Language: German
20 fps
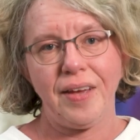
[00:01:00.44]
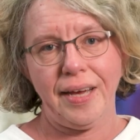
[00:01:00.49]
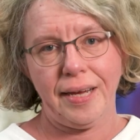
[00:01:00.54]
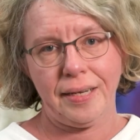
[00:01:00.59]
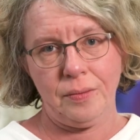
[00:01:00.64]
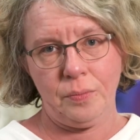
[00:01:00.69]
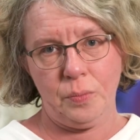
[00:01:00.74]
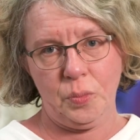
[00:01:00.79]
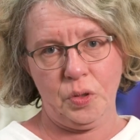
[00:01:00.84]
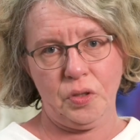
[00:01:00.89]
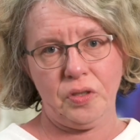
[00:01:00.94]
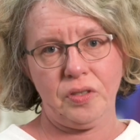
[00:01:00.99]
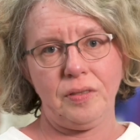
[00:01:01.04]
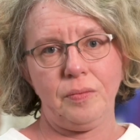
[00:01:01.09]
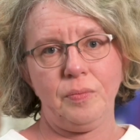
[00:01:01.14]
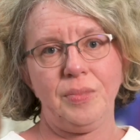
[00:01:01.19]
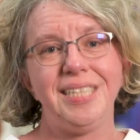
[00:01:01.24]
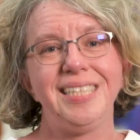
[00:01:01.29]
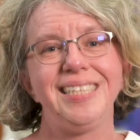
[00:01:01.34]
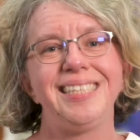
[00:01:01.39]
werden
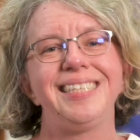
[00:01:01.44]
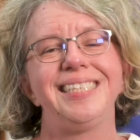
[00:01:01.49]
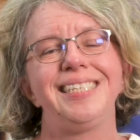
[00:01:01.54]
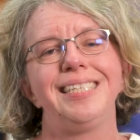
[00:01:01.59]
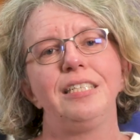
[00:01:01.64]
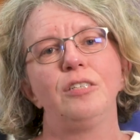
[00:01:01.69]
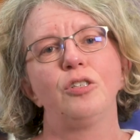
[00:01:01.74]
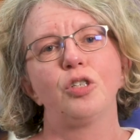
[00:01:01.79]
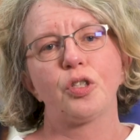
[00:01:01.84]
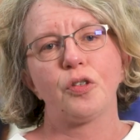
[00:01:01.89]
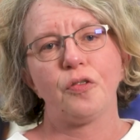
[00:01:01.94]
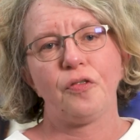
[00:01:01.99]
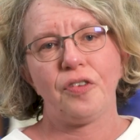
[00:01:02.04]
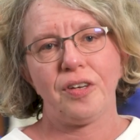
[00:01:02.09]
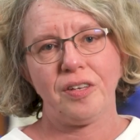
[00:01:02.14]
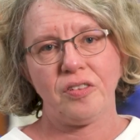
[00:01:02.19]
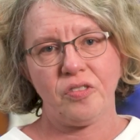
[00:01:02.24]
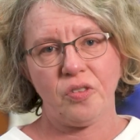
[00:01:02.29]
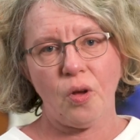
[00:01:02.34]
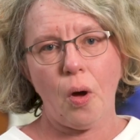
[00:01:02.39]
müssen. Medizinische
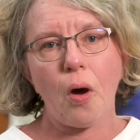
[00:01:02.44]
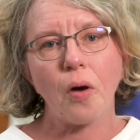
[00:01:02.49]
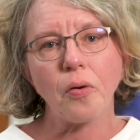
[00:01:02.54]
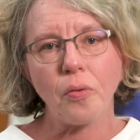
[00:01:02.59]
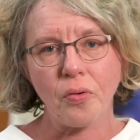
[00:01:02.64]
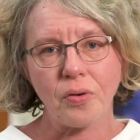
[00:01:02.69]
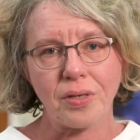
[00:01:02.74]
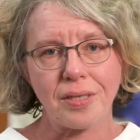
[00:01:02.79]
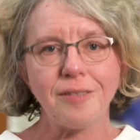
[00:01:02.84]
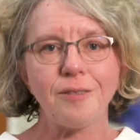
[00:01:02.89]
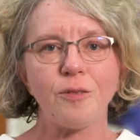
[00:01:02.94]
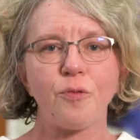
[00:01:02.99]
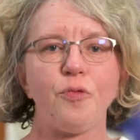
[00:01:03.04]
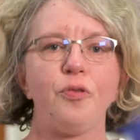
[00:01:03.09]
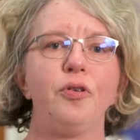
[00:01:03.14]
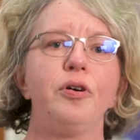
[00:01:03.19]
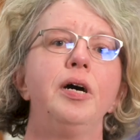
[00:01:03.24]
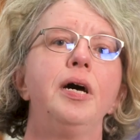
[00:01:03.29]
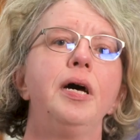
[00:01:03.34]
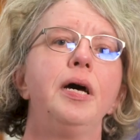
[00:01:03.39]
Versorgung ist
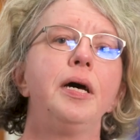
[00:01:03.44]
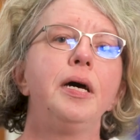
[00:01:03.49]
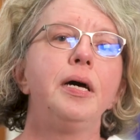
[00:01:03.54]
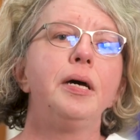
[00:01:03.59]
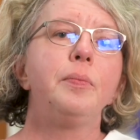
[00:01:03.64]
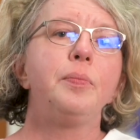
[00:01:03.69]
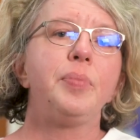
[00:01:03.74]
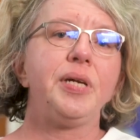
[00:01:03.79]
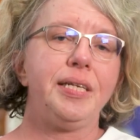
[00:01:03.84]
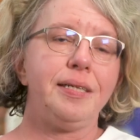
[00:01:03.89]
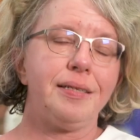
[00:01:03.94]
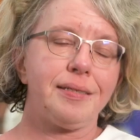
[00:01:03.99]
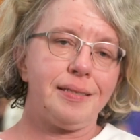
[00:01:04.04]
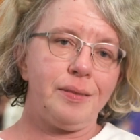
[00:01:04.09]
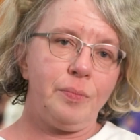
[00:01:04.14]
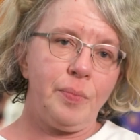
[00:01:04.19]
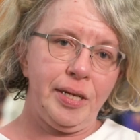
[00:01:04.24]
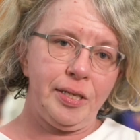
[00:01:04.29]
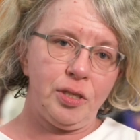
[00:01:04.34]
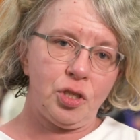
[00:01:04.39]
für
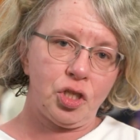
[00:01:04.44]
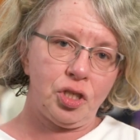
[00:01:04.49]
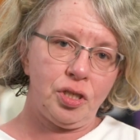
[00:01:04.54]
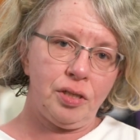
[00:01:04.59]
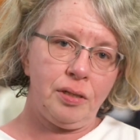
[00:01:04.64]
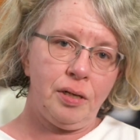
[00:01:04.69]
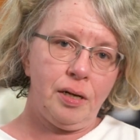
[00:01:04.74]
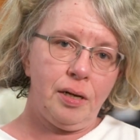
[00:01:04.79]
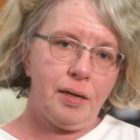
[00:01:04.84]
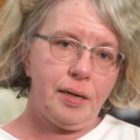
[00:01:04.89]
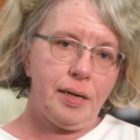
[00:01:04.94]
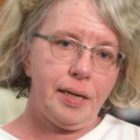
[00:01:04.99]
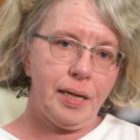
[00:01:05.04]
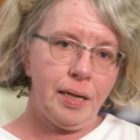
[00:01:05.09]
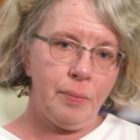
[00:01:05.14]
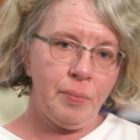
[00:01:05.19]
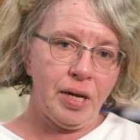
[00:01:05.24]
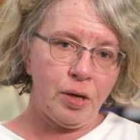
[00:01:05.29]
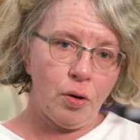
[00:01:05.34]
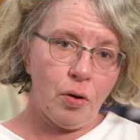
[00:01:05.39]
behinderte Menschen
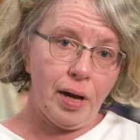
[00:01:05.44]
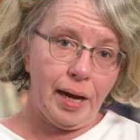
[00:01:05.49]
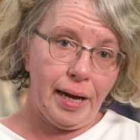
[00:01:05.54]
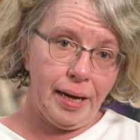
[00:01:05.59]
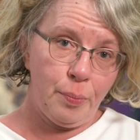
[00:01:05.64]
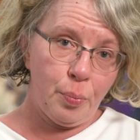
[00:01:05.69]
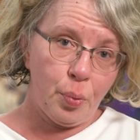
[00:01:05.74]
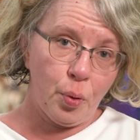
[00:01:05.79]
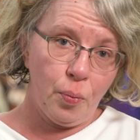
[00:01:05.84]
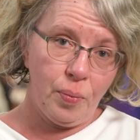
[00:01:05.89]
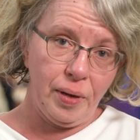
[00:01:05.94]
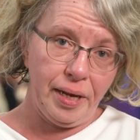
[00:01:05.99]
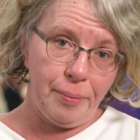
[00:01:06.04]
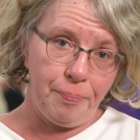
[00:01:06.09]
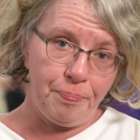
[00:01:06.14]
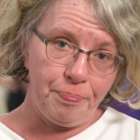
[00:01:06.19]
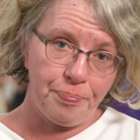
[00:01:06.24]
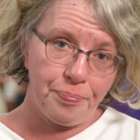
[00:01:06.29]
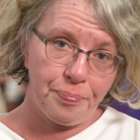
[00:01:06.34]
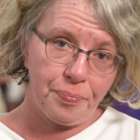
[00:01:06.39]
immer noch ein
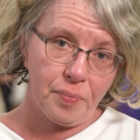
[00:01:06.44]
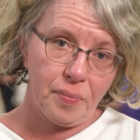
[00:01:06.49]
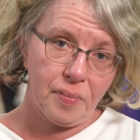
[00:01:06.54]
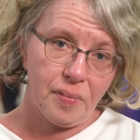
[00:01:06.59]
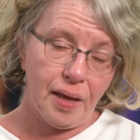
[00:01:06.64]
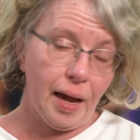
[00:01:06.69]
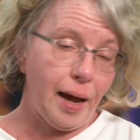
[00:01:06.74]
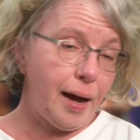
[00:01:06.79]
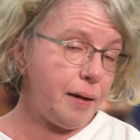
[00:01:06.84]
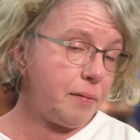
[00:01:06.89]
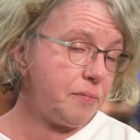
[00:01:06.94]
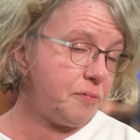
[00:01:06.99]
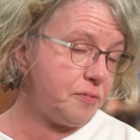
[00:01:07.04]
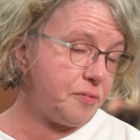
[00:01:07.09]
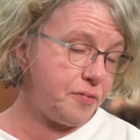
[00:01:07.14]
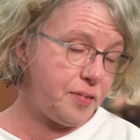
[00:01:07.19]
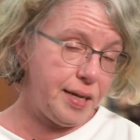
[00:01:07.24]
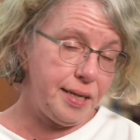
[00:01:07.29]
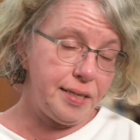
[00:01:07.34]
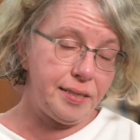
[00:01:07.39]
Problem. Da
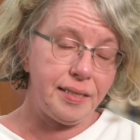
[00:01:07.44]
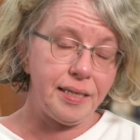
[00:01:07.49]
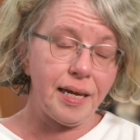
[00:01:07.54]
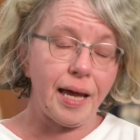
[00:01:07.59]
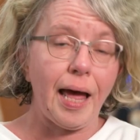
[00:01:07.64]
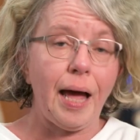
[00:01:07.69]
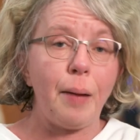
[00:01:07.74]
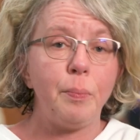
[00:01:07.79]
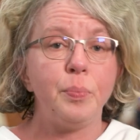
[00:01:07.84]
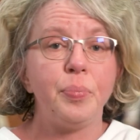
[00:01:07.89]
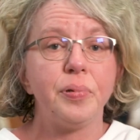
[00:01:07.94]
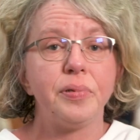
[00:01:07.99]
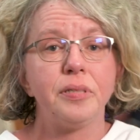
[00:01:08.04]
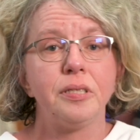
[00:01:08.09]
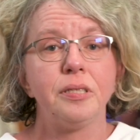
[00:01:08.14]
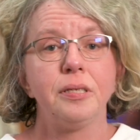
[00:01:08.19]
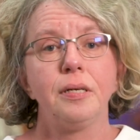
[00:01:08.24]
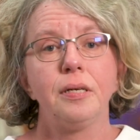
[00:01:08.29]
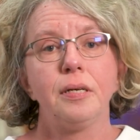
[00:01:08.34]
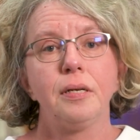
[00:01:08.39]
fehlt die
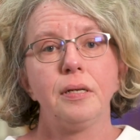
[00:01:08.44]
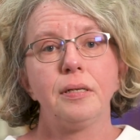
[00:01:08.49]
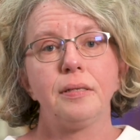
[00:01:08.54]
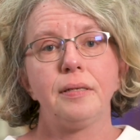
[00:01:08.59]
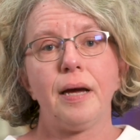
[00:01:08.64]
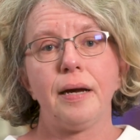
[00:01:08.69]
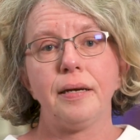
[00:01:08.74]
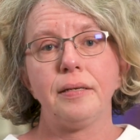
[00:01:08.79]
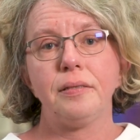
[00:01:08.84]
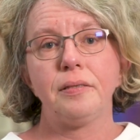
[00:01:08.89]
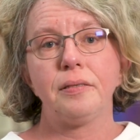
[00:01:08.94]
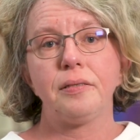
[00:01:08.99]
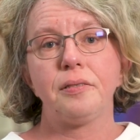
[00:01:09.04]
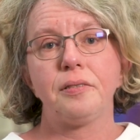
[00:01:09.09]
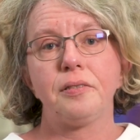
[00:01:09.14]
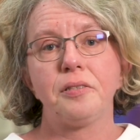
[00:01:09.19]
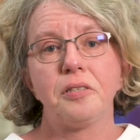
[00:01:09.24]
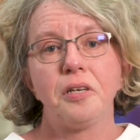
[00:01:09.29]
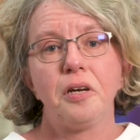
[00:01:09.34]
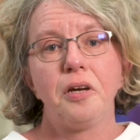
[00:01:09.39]
Rampe, da
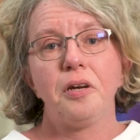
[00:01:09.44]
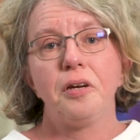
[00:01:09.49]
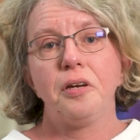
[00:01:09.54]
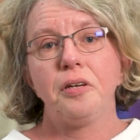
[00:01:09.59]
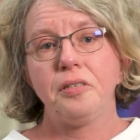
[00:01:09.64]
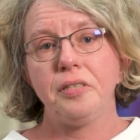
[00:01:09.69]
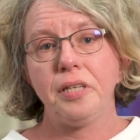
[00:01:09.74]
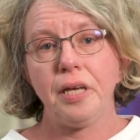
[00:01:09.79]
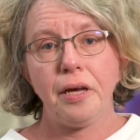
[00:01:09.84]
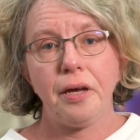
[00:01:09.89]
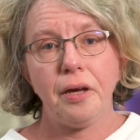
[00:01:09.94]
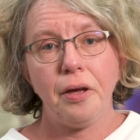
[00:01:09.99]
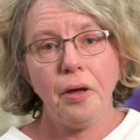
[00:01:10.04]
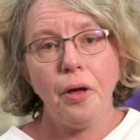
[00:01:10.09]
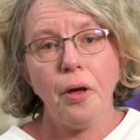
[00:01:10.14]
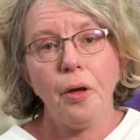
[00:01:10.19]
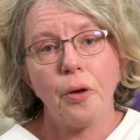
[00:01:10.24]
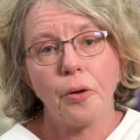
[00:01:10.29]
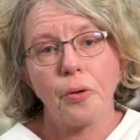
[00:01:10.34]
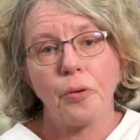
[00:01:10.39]
ist der
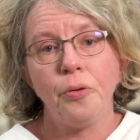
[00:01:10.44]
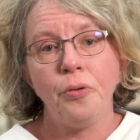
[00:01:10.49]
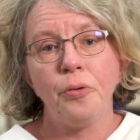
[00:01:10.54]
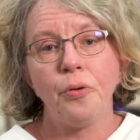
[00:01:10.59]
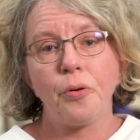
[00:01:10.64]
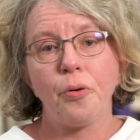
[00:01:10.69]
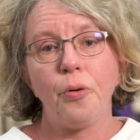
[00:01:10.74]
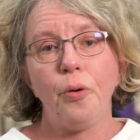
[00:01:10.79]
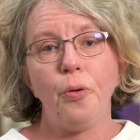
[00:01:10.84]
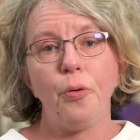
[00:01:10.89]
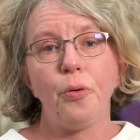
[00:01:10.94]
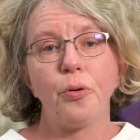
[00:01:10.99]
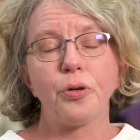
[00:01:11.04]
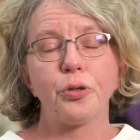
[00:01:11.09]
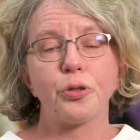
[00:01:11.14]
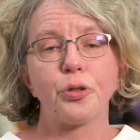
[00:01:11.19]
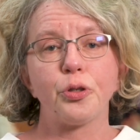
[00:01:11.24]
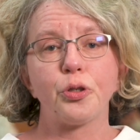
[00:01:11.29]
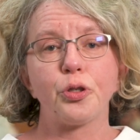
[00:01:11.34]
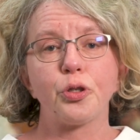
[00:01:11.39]

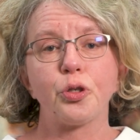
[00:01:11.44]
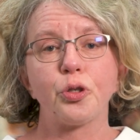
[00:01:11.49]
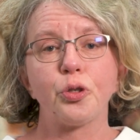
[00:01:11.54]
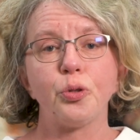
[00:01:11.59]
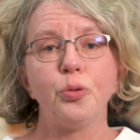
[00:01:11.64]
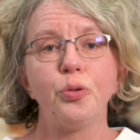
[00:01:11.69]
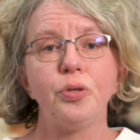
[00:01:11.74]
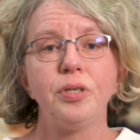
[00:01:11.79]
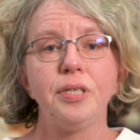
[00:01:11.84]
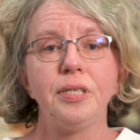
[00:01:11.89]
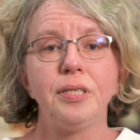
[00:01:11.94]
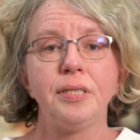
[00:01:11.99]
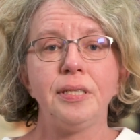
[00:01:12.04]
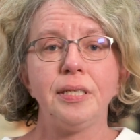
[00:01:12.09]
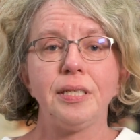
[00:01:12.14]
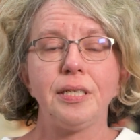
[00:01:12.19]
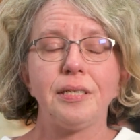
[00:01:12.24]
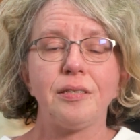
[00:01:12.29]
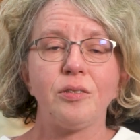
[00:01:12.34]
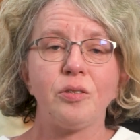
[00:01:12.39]
gynäkologische Stuhl
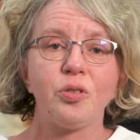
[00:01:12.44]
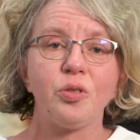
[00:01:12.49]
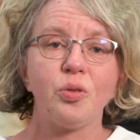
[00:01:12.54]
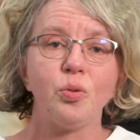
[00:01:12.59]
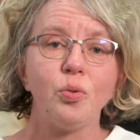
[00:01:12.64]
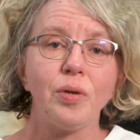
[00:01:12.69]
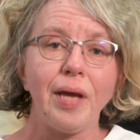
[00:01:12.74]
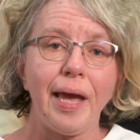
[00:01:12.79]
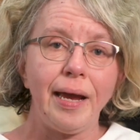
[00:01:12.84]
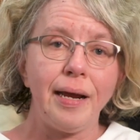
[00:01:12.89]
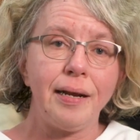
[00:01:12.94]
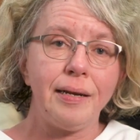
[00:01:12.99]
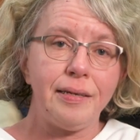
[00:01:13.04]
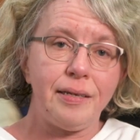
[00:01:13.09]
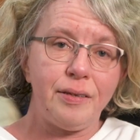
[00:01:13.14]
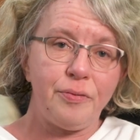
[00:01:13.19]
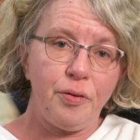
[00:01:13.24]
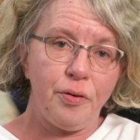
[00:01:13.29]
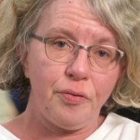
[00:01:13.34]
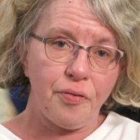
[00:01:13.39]
nicht
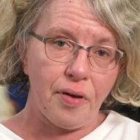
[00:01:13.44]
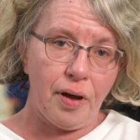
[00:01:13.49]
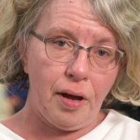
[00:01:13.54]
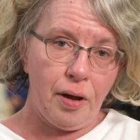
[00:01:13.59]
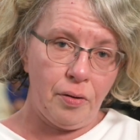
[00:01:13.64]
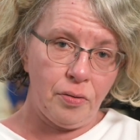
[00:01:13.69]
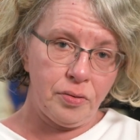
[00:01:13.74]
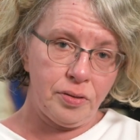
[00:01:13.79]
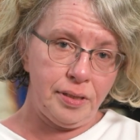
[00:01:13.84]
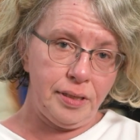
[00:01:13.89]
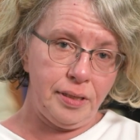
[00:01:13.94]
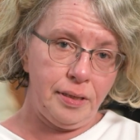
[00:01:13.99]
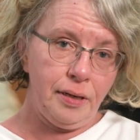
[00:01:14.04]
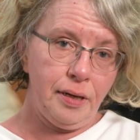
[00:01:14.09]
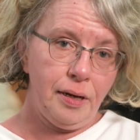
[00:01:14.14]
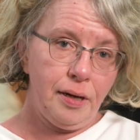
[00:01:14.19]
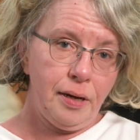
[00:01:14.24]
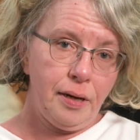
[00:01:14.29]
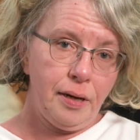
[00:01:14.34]
zugänglich für Frauen, die